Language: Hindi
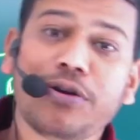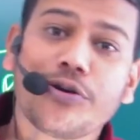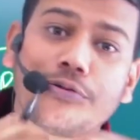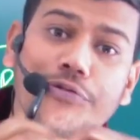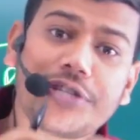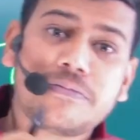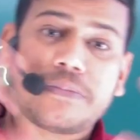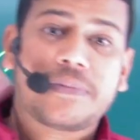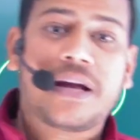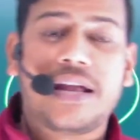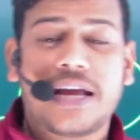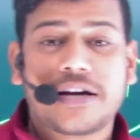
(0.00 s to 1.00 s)
कोचिंग में अपना
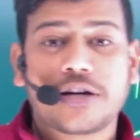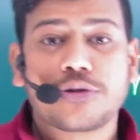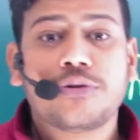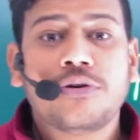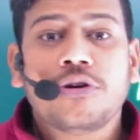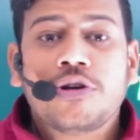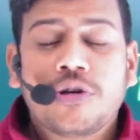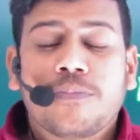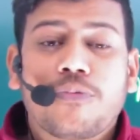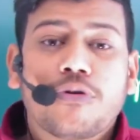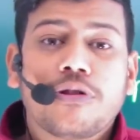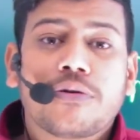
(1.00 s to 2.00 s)
हल्ला कर दो
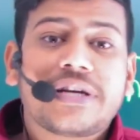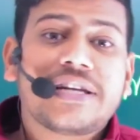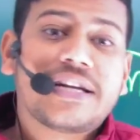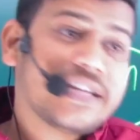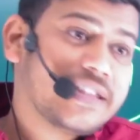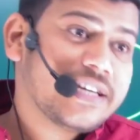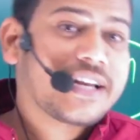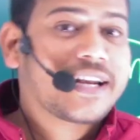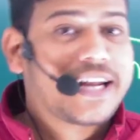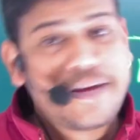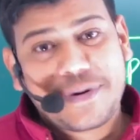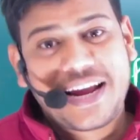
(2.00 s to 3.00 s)
बोल दो कि नन हिंदी अगर
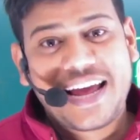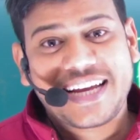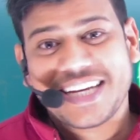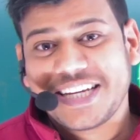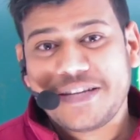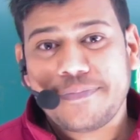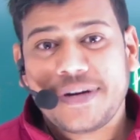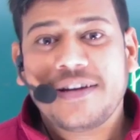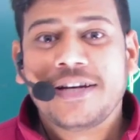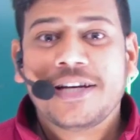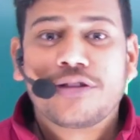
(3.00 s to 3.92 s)
नहीं पढ़ाया गया कहीं पर